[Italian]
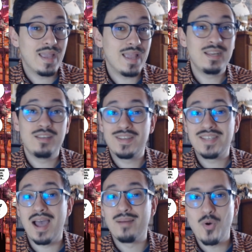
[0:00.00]
E lì
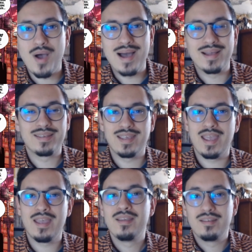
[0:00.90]
vediamo
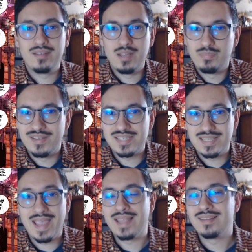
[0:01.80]
anche il
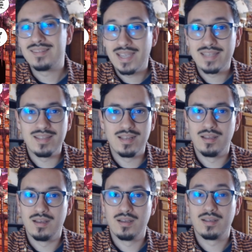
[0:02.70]
presidente
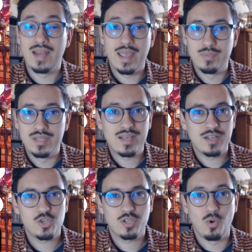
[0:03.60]
del club di
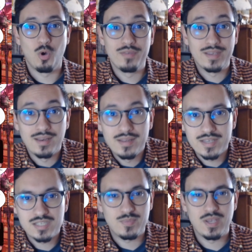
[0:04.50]
cacciatori che lì
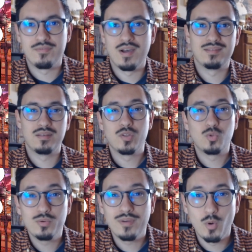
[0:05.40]
che spia fa
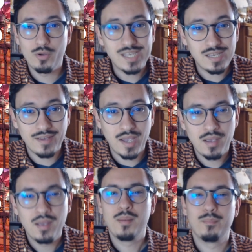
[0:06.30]
addirittura
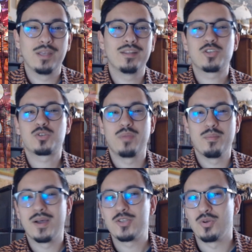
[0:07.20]
morire, ma io adesso mi
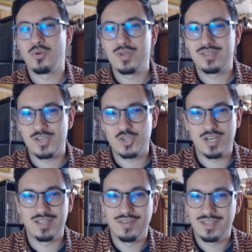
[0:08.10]
immagino questa
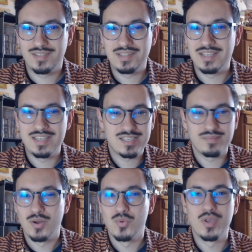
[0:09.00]
scena
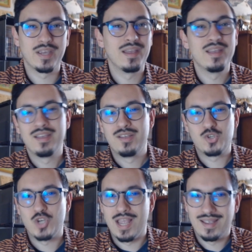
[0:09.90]
divertentissima, lui che
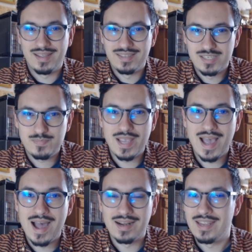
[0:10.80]
cerca di
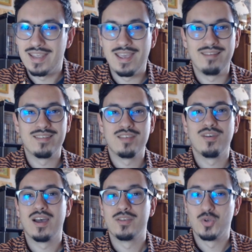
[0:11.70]
spiarli e
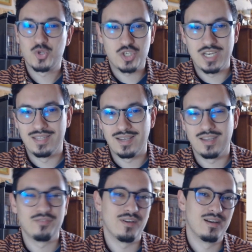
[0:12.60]
arriva Yoshida
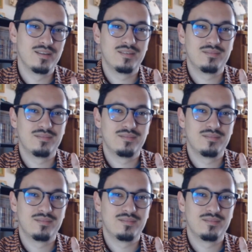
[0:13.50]
che gli fa